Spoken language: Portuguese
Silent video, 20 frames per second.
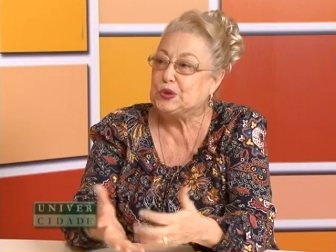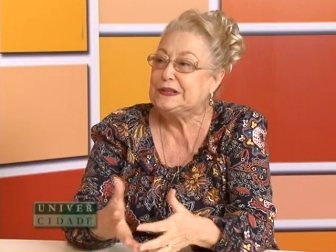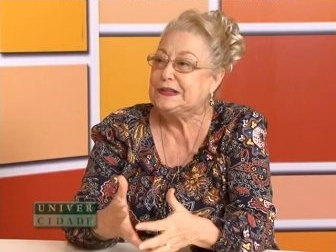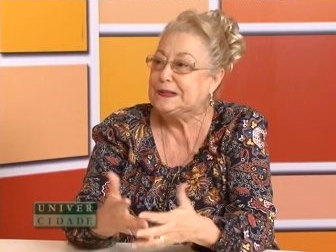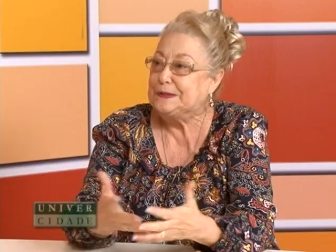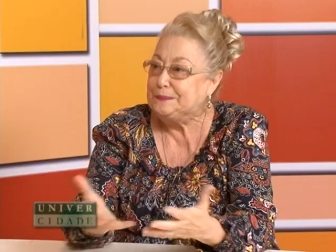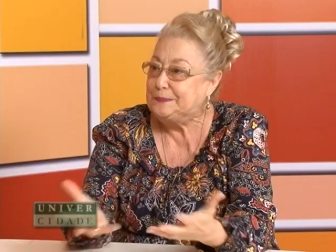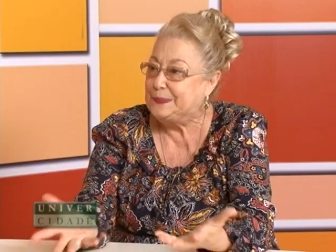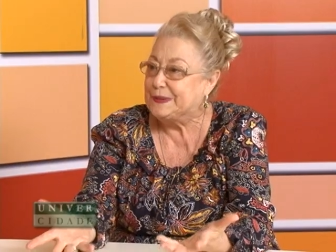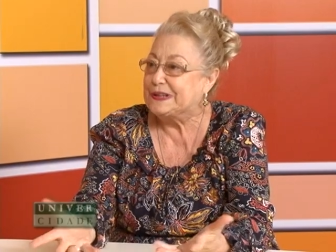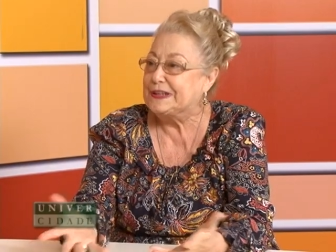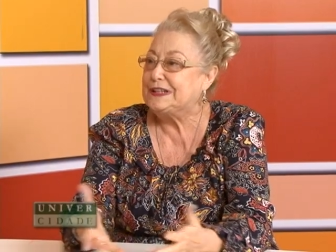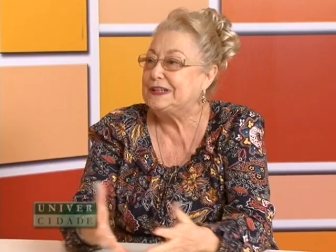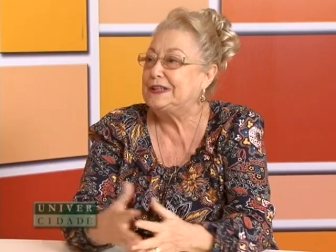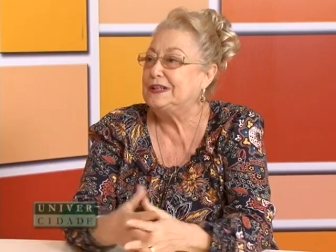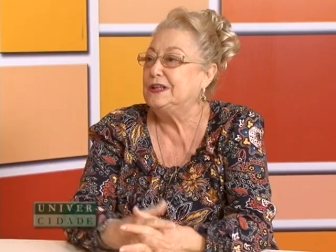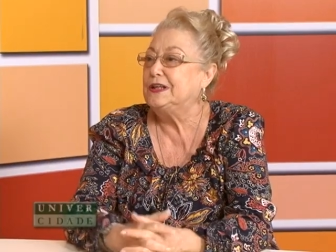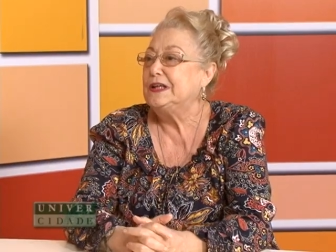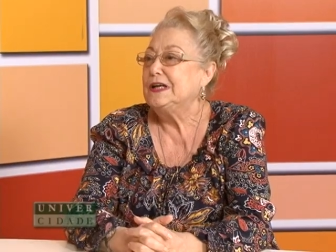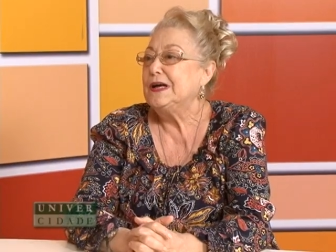
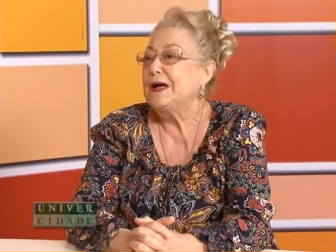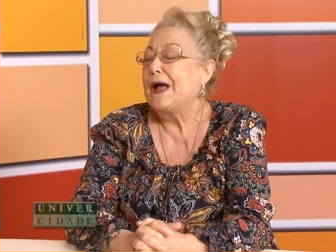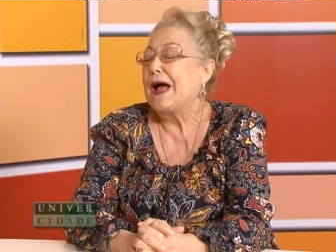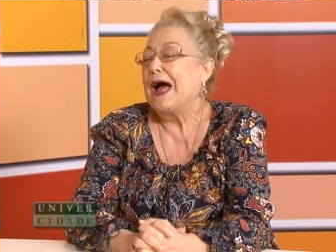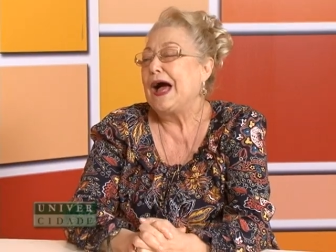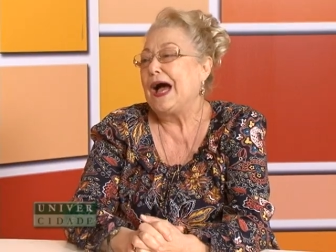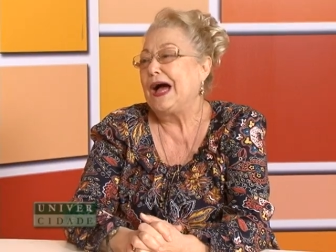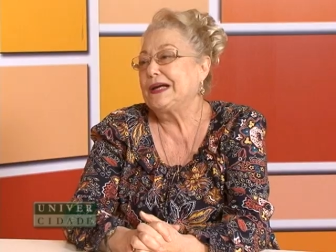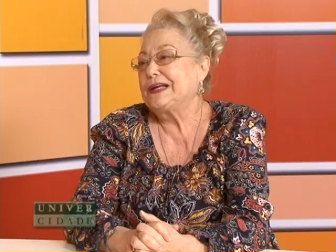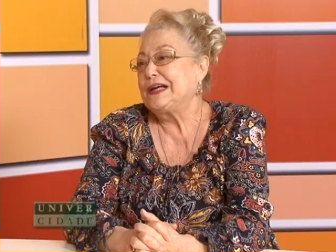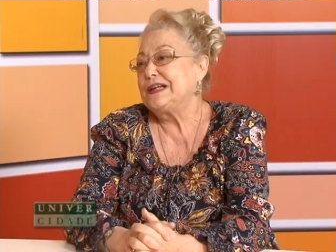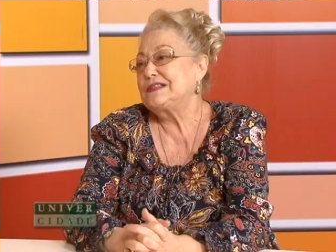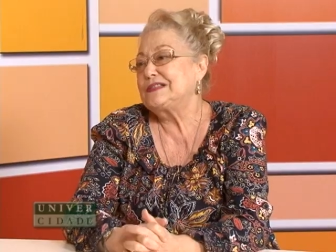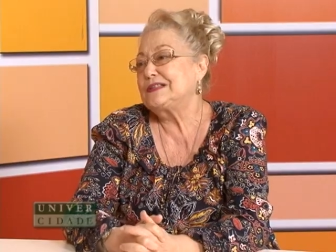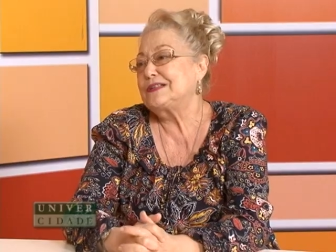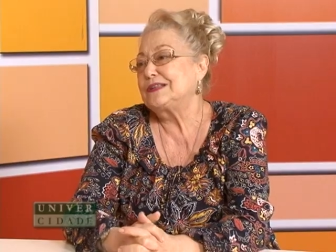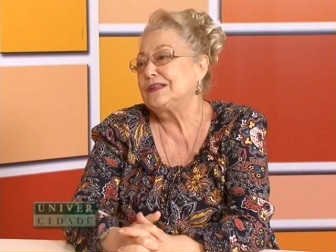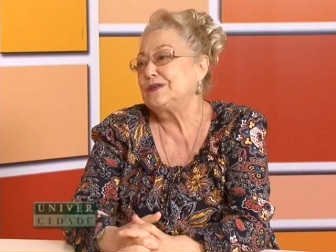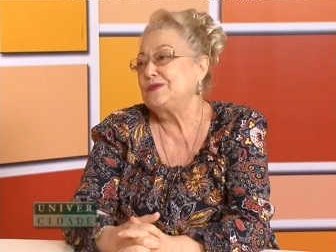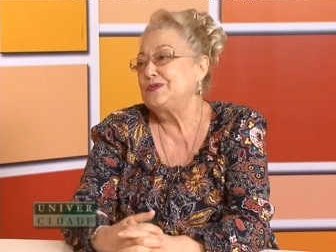também a
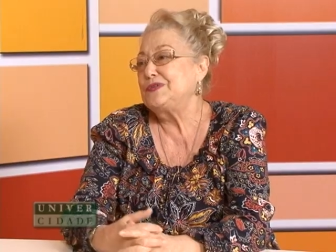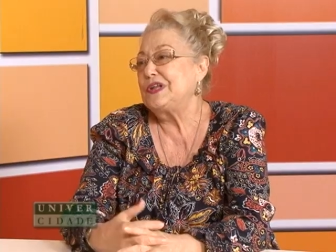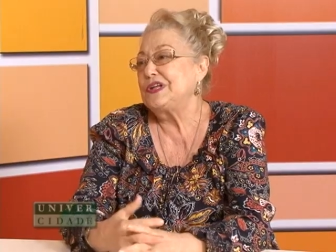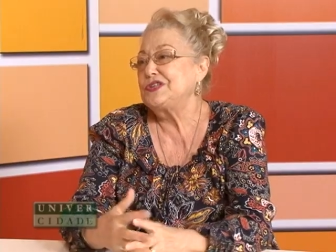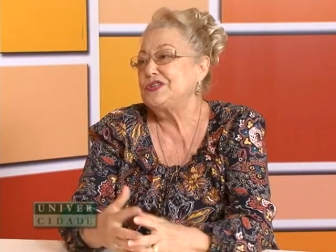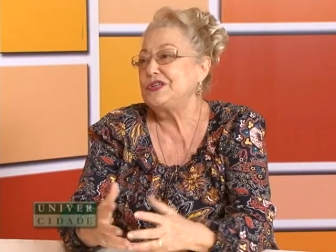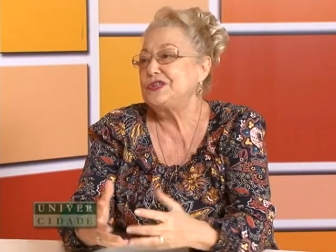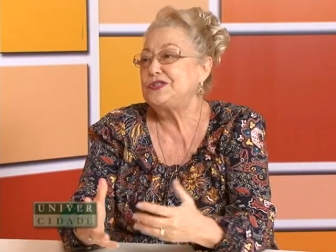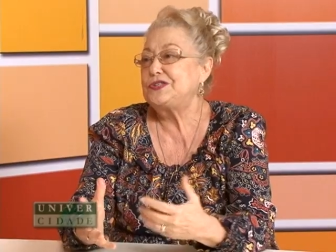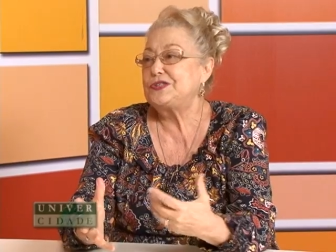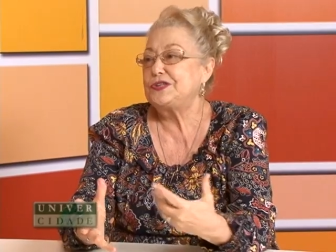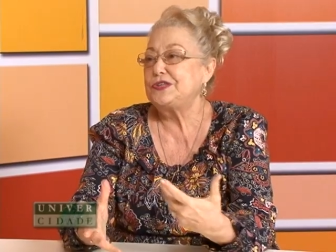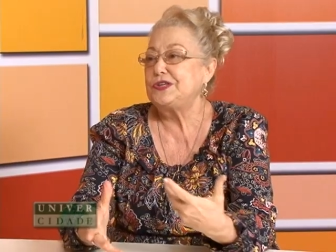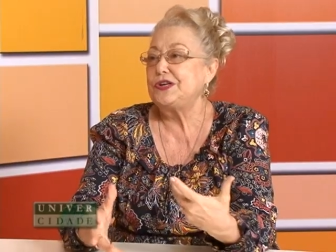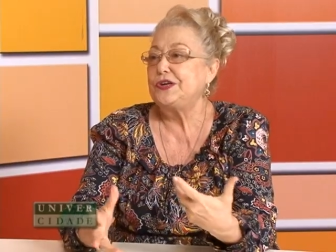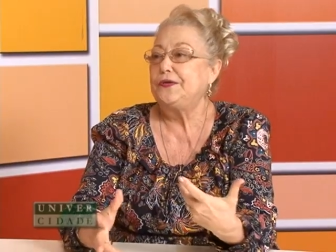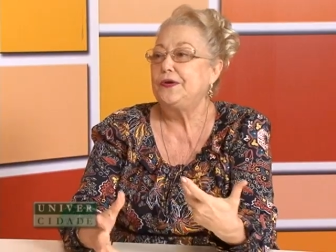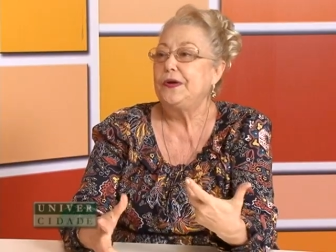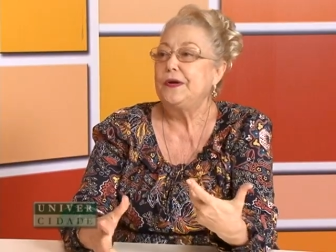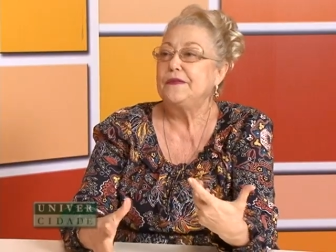questão da
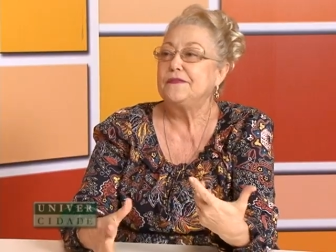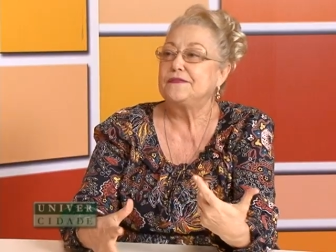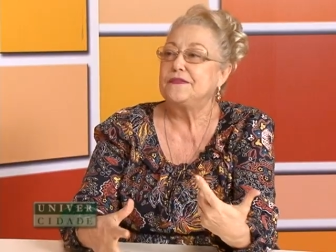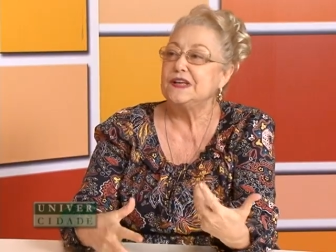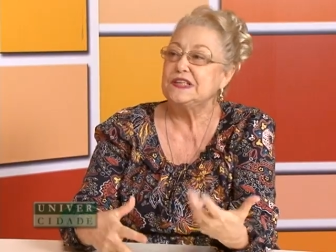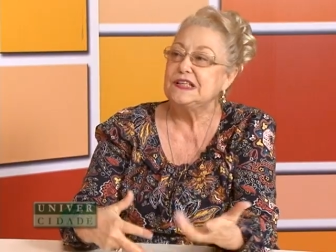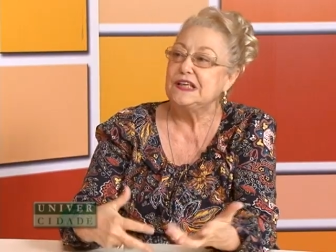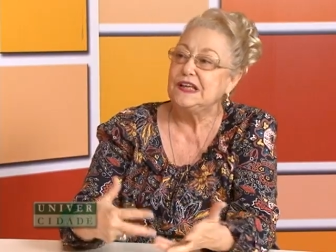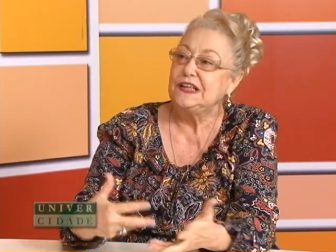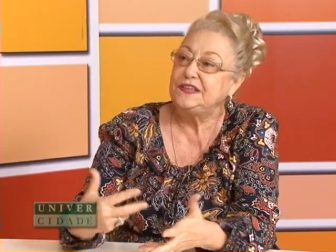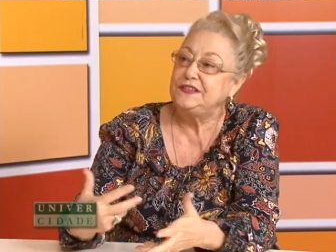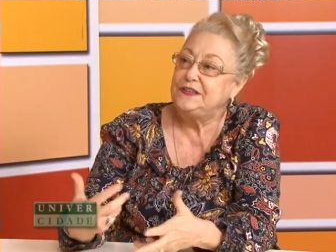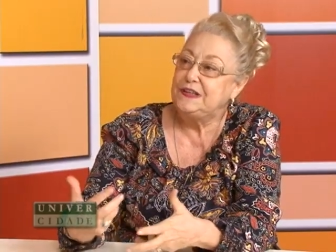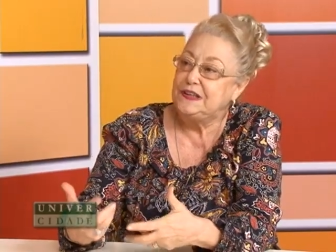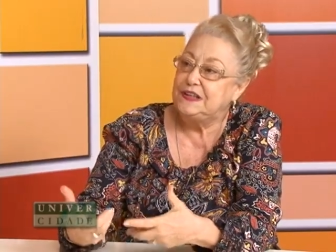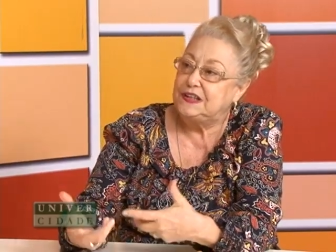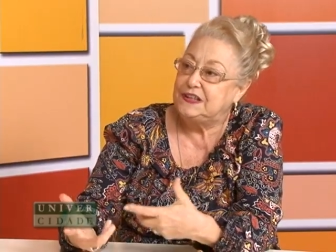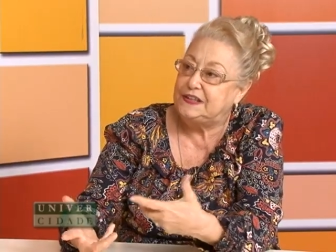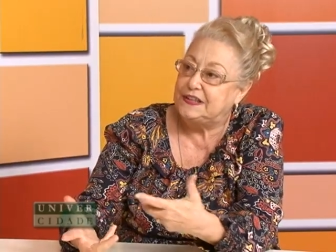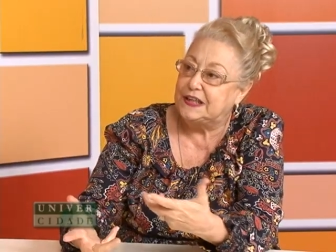gente fazer
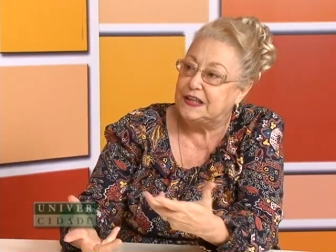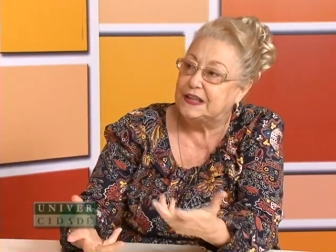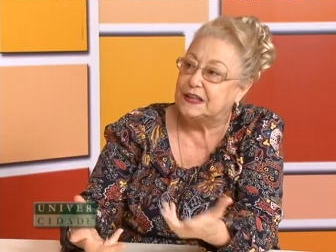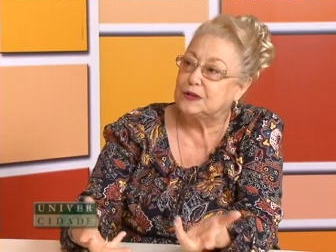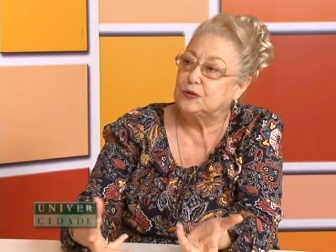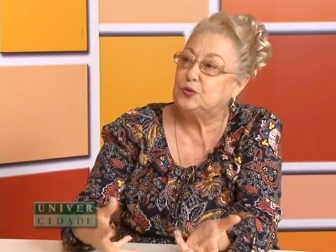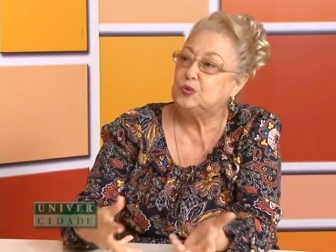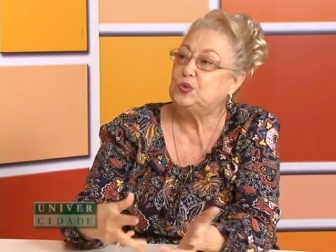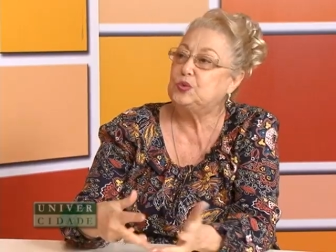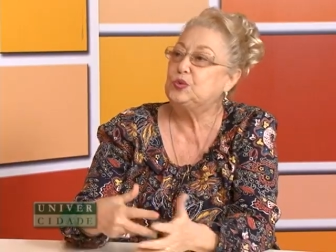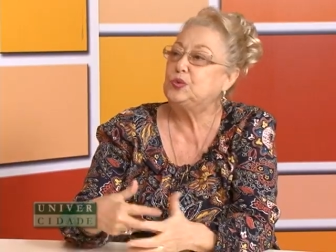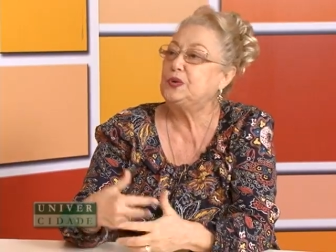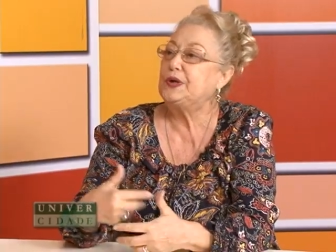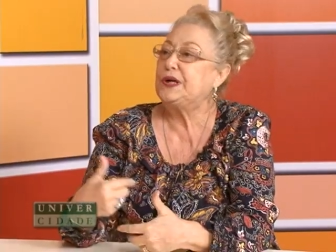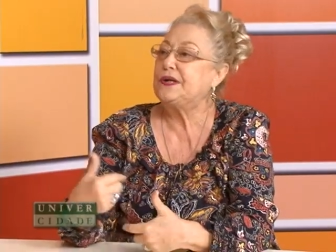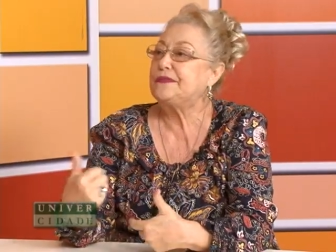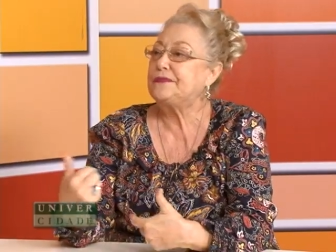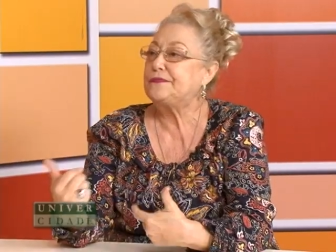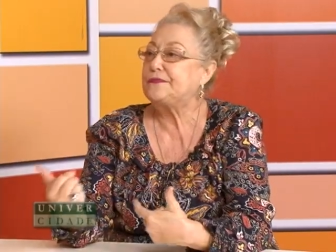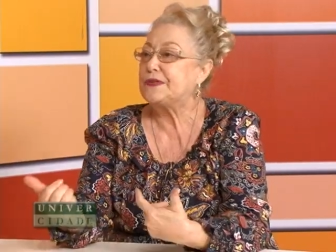
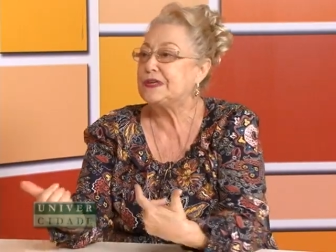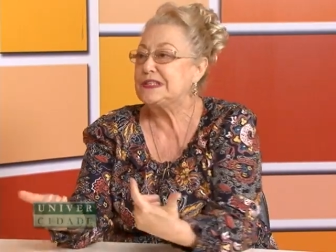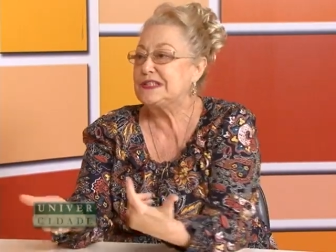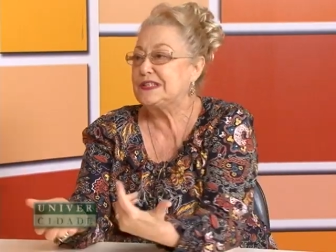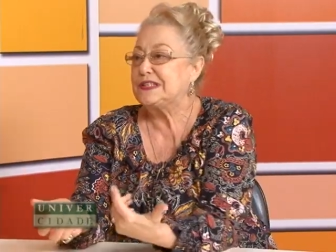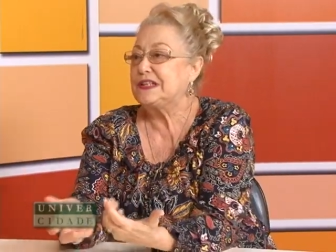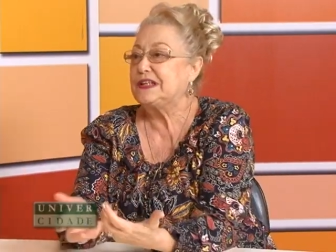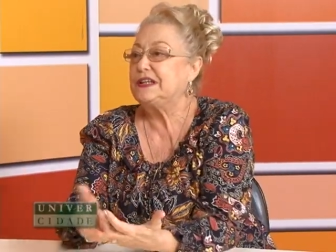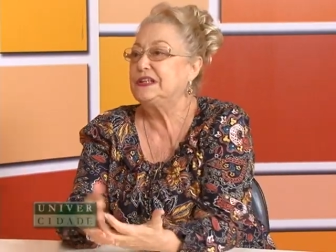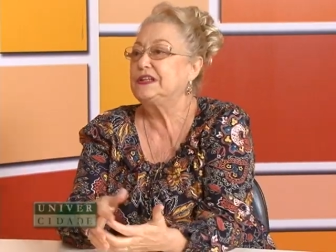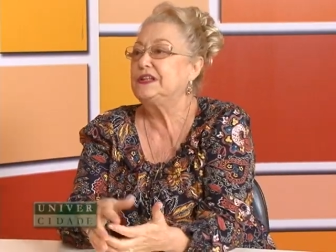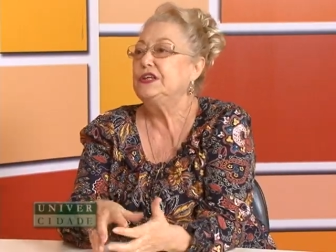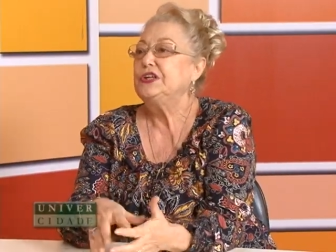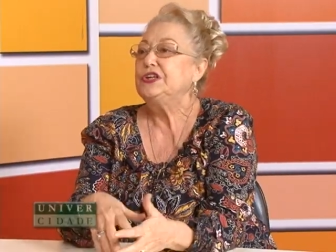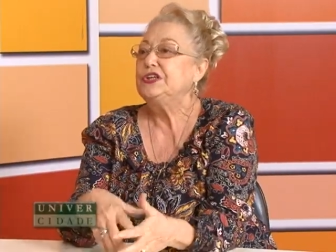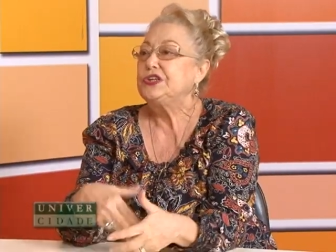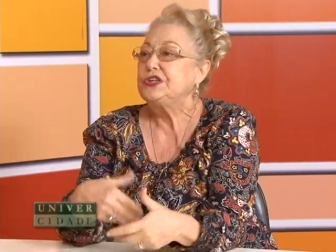literatura, fazer